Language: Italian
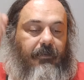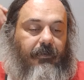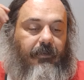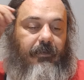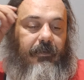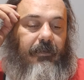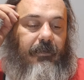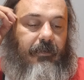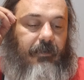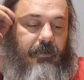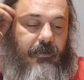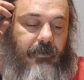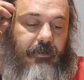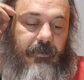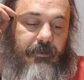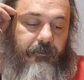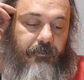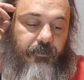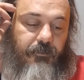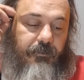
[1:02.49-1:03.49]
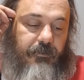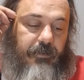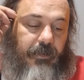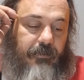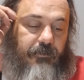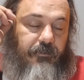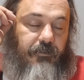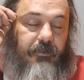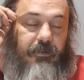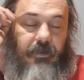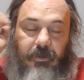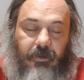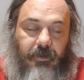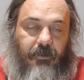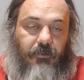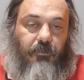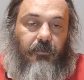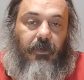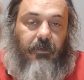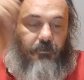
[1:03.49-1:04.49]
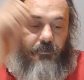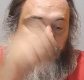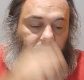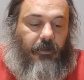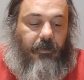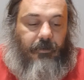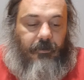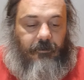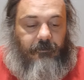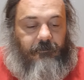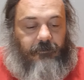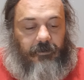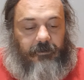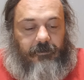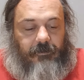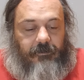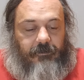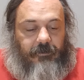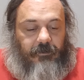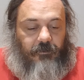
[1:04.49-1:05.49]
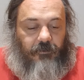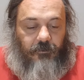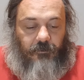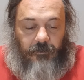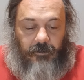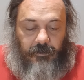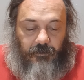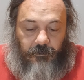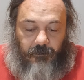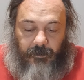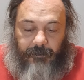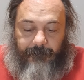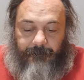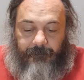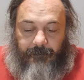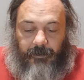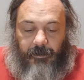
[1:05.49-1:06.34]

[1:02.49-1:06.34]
il eh, punteggio era 2 a 2, infatti è stato 2 a 2.